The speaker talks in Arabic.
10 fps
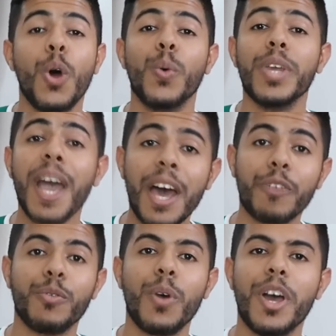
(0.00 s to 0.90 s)

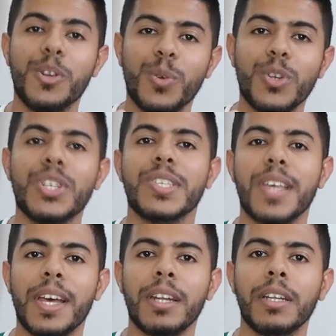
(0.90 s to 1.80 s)
ويعرفوا انه
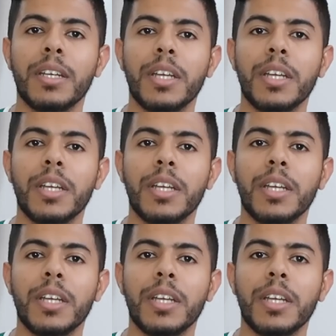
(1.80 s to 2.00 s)
الجزائر